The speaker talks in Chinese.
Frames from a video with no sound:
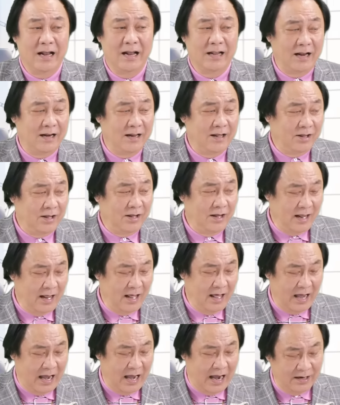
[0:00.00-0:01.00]
那你现
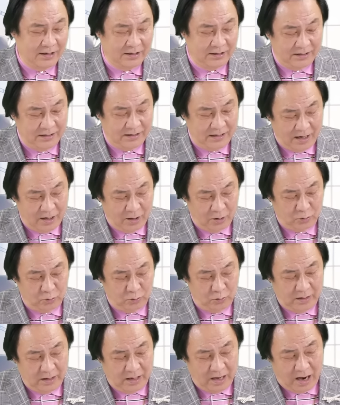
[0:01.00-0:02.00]
在还是一样要
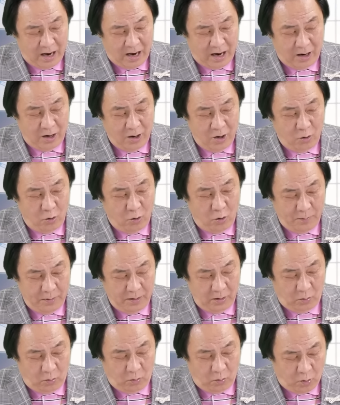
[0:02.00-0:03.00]
注意啊，我
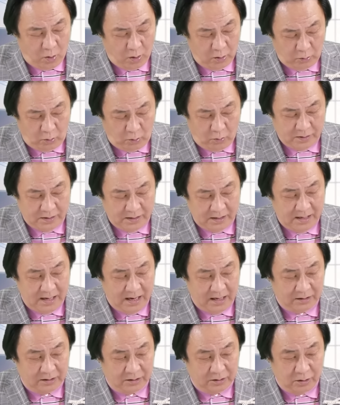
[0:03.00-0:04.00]
们的活动一
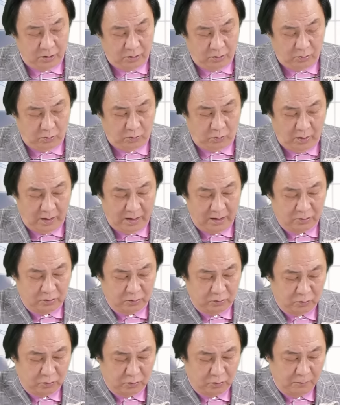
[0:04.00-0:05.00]
样持续推
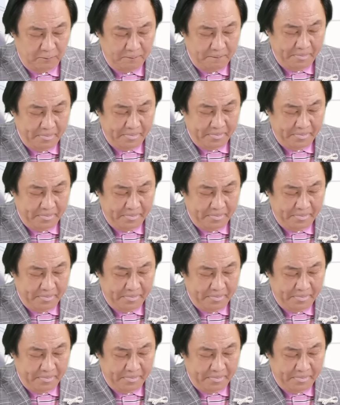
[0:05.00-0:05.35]
出，